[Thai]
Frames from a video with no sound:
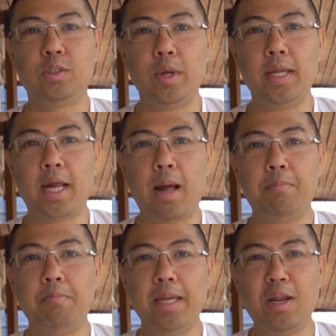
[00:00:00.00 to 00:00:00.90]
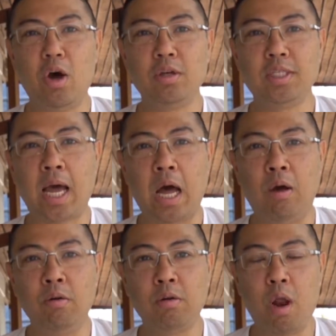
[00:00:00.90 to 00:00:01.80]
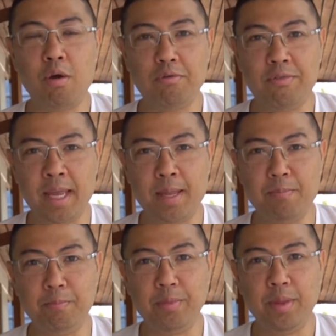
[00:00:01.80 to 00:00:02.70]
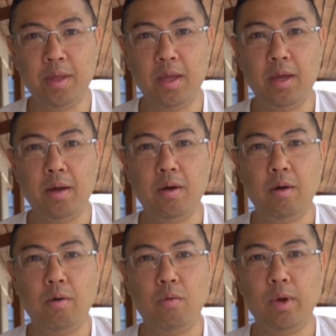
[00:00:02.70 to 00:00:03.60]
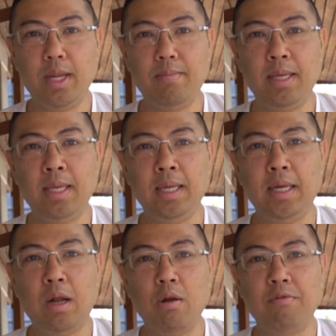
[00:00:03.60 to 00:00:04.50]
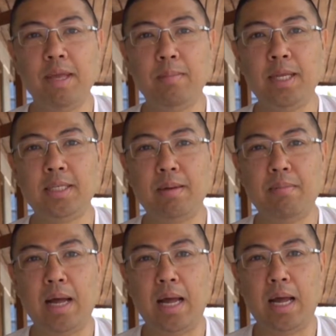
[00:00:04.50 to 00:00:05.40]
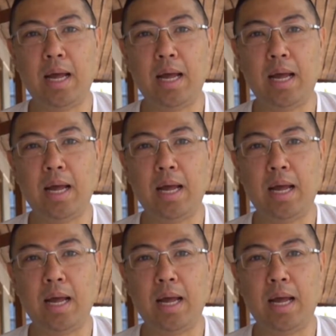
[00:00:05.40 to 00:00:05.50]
สวัสดีครับพี่น้องชาวกล้องฟิล์มวันนี้มีกล้องฟิล์มที่จะมา